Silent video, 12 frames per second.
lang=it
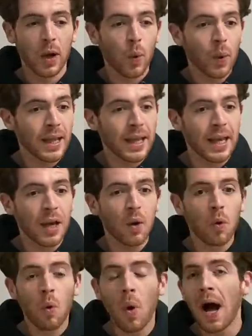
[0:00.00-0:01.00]
quindi
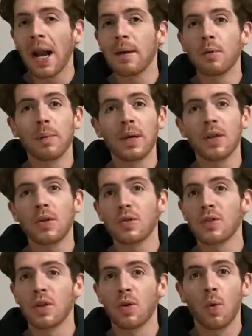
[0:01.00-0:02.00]
quale momento
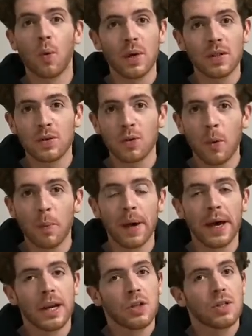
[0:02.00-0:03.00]
se non questo
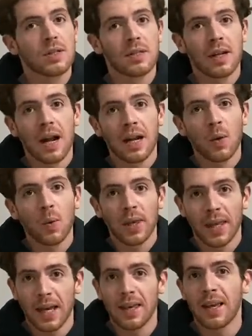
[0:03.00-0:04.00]
per registrare un
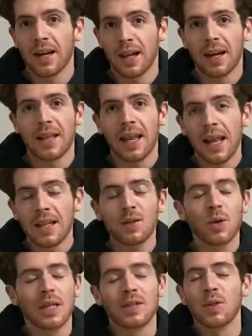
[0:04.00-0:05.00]
Chiacchiere Nerd a
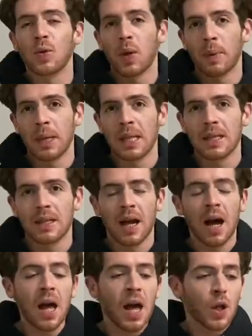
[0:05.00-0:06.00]
letto che sicuramente
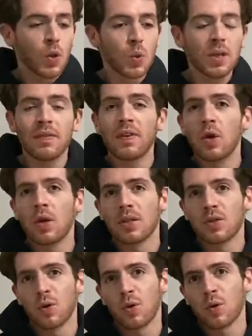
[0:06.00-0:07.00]
tra tutti i video che
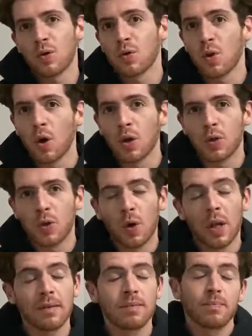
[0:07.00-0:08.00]
sono solito,
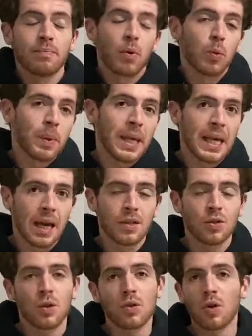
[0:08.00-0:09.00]
le rubriche che
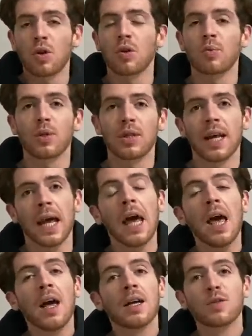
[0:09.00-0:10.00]
sono solito portare
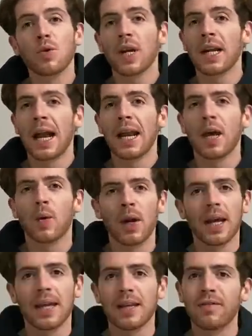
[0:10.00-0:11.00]
sul canale è
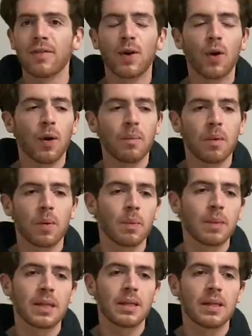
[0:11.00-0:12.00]
quella che davvero mi
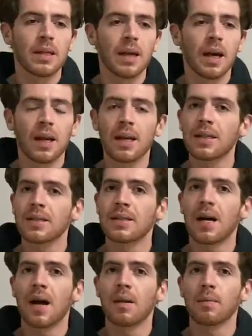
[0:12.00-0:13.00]
permette di
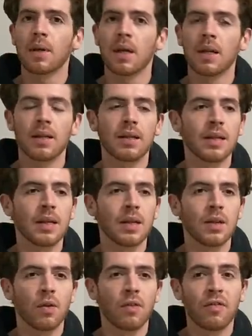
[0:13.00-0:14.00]
rilassarmi, di
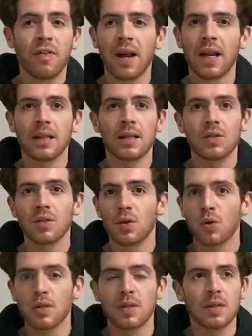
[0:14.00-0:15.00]
non fare
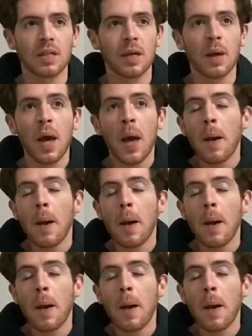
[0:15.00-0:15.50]
discorsi